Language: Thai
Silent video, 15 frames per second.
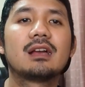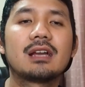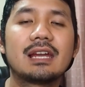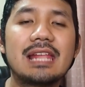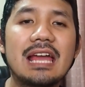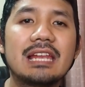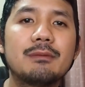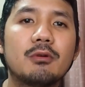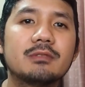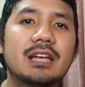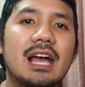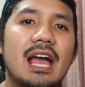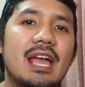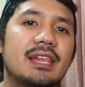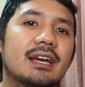คะแนนที่ผมจะ
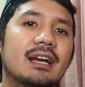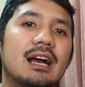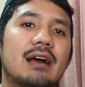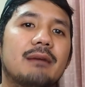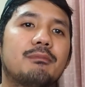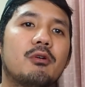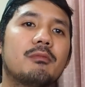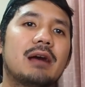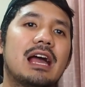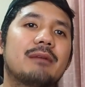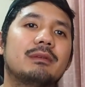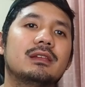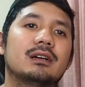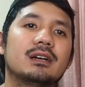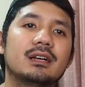ให้นะครับผมให้ไป
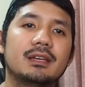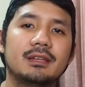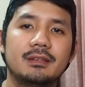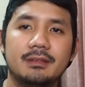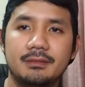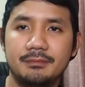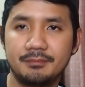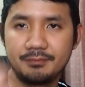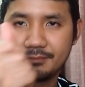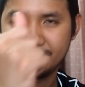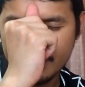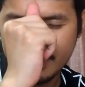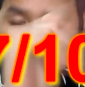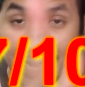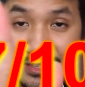เลย
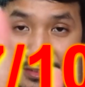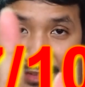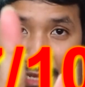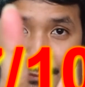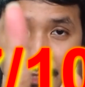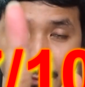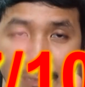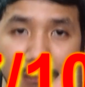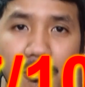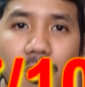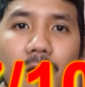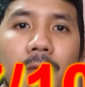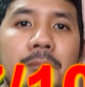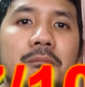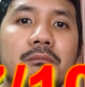7เต็ม10ครับผ
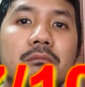ม